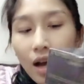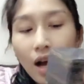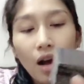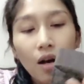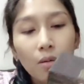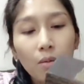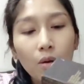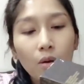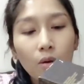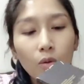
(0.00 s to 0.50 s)

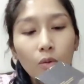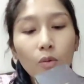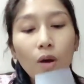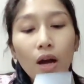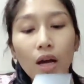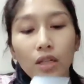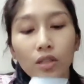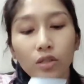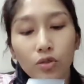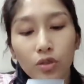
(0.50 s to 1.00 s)
เขาบอก
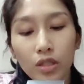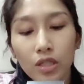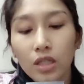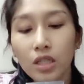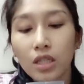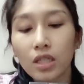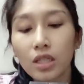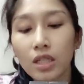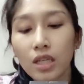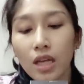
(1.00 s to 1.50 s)
ว่าตัว
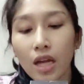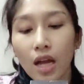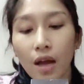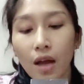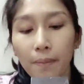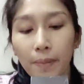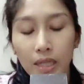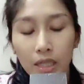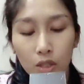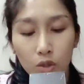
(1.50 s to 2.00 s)
นี้เนี่ย
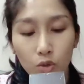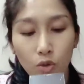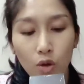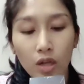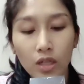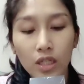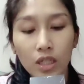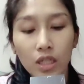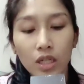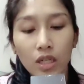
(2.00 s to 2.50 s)
เป็นตัว
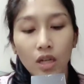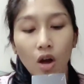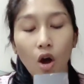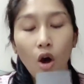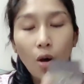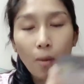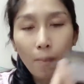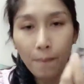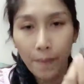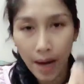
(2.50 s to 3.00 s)
ที่
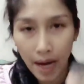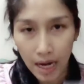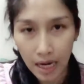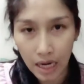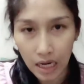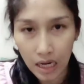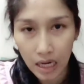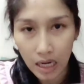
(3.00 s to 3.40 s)
ออกใหม่